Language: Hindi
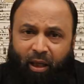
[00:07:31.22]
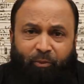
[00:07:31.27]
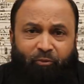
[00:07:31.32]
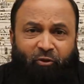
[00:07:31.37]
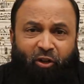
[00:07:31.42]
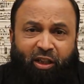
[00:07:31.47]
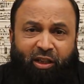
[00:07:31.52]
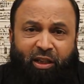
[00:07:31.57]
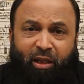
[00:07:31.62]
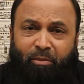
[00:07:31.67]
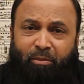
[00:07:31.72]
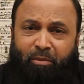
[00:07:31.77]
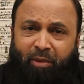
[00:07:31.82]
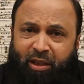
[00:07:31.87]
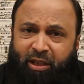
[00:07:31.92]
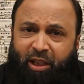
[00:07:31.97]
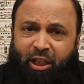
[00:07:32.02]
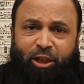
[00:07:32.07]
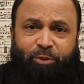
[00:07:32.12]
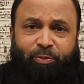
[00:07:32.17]
अब वक्त है
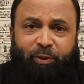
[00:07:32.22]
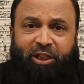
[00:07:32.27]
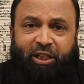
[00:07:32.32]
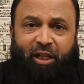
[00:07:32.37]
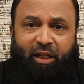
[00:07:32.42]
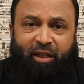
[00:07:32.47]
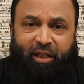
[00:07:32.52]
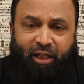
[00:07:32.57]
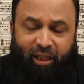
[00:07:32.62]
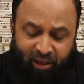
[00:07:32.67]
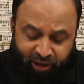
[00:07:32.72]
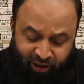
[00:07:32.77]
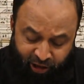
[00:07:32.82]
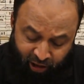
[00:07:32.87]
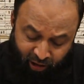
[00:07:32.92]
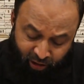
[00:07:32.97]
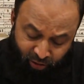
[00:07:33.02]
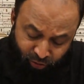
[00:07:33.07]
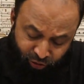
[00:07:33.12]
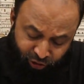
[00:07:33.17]
मज़े स्पेशल ग्रिल
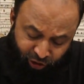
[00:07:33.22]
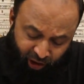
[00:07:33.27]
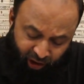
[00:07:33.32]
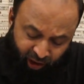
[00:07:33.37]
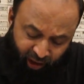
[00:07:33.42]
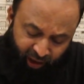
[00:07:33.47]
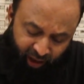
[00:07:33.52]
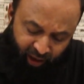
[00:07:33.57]
चिकन को चखने